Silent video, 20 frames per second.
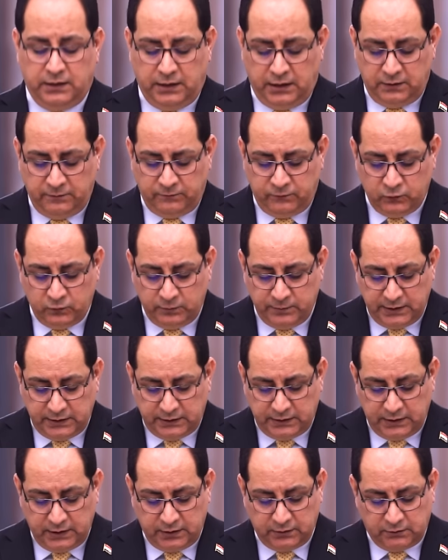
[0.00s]

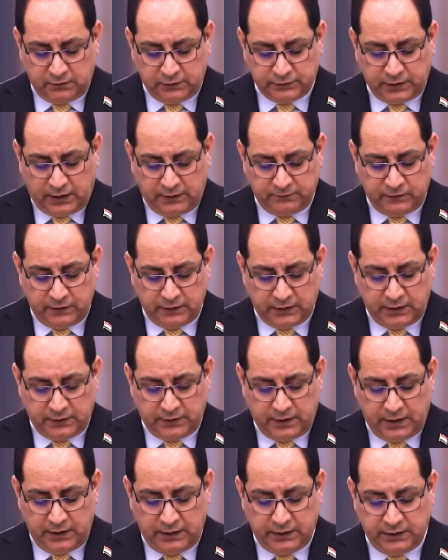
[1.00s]
1200 قطعة في
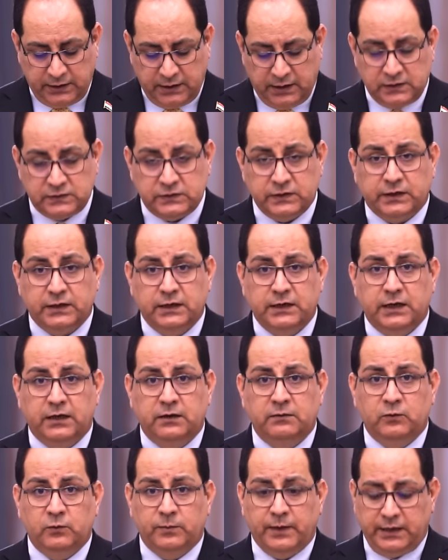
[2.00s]
قضاء الناصرية
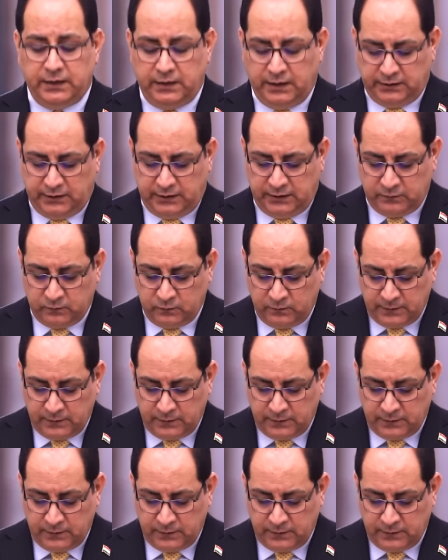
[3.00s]
المبينة